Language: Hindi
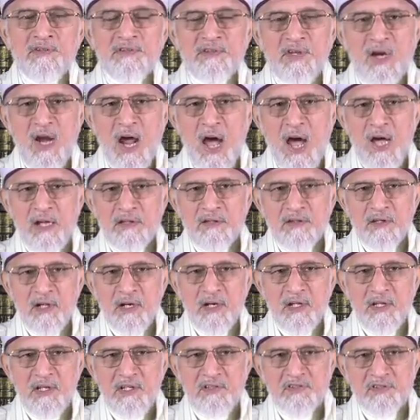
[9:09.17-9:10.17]

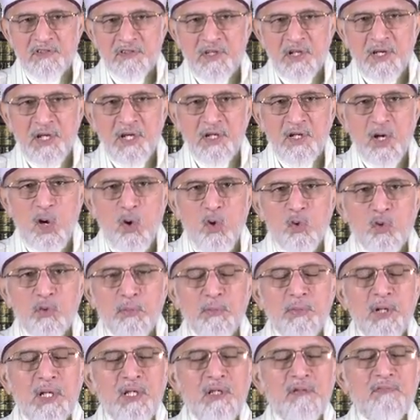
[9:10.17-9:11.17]
सराहतन इस तरह का
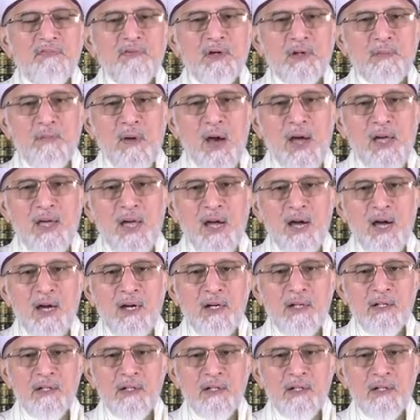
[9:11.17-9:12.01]
हुक्म नहीं फरमाया